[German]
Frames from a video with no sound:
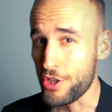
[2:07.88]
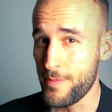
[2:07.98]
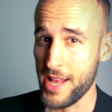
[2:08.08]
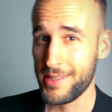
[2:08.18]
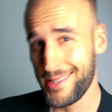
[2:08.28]

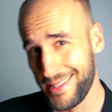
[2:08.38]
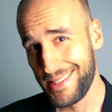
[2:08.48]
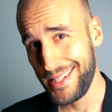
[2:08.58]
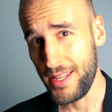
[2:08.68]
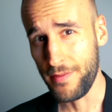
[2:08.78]
Schmerz
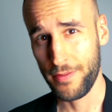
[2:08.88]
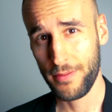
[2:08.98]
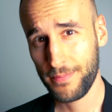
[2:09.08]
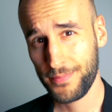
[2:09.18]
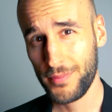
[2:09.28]
sitzt tief.
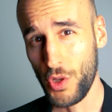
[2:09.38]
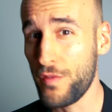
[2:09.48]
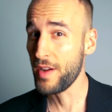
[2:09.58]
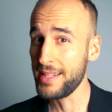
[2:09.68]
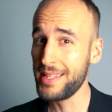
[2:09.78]

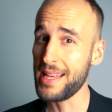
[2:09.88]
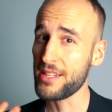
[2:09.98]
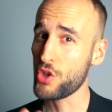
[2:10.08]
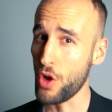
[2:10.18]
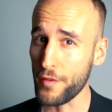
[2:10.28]
Und weil sie
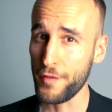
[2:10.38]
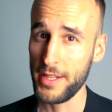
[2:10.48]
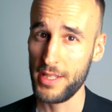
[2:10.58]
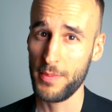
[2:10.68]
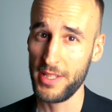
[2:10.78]
sehr
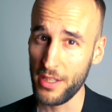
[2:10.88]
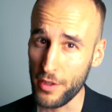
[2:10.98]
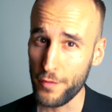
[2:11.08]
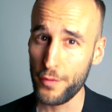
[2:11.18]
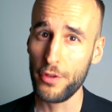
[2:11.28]
sorgfältig mit ihren
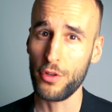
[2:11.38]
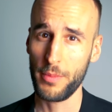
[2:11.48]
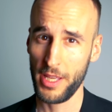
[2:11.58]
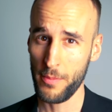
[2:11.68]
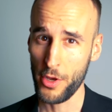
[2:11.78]
Gefühlen
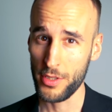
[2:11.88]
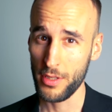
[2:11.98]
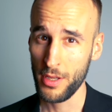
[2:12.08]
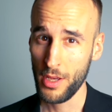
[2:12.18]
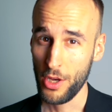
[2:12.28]
umgehen
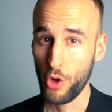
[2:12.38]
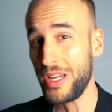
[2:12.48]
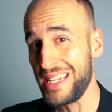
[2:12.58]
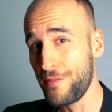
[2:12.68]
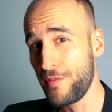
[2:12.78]
möchte und
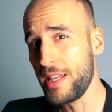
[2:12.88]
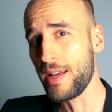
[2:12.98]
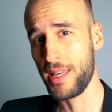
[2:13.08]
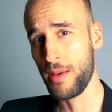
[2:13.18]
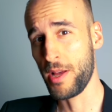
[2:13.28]
nicht wieder
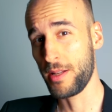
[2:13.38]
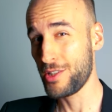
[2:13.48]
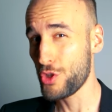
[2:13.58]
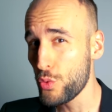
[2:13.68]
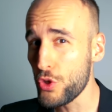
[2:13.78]

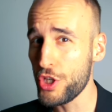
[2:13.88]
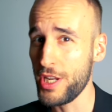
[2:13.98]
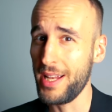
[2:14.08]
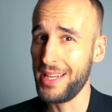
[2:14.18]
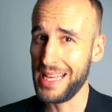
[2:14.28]
jemanden zu
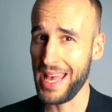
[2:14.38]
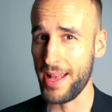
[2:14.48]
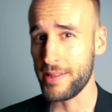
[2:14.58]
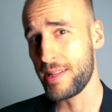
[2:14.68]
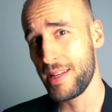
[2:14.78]
schnell in ihr
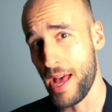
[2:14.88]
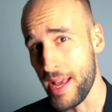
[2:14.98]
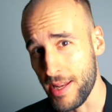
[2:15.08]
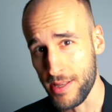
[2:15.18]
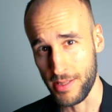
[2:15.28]
Herz
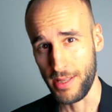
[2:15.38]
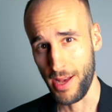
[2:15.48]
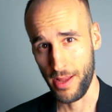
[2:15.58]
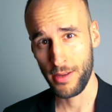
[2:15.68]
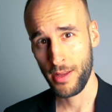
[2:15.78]
hineinlassen
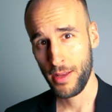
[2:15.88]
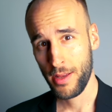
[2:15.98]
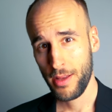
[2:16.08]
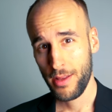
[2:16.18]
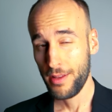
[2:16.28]
kann,
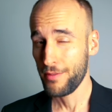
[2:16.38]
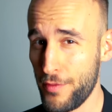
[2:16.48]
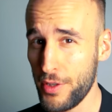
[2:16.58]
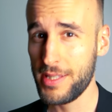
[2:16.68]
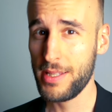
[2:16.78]

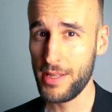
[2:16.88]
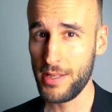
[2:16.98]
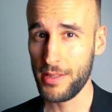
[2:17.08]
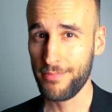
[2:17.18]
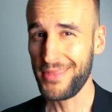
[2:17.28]
wird sie
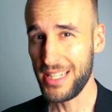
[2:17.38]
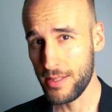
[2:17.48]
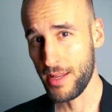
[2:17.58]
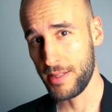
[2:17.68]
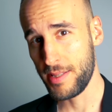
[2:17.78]
sich
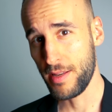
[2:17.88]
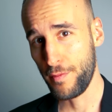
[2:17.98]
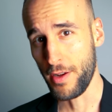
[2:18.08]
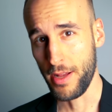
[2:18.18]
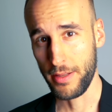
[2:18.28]
distanziert
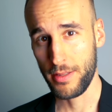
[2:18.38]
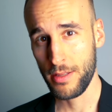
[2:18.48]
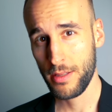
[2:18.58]
verhalten.